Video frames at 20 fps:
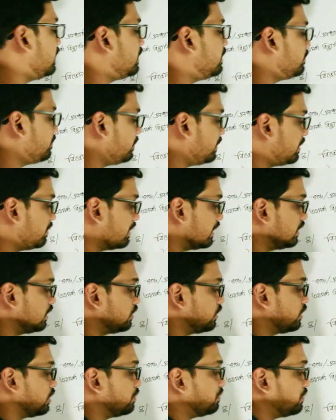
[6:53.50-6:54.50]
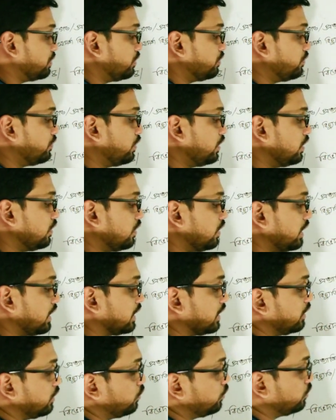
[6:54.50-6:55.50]
পি পি মানে হচ্ছে পোর্টফোলিও
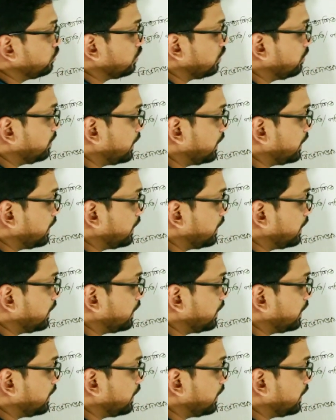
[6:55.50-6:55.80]
এখানে রুট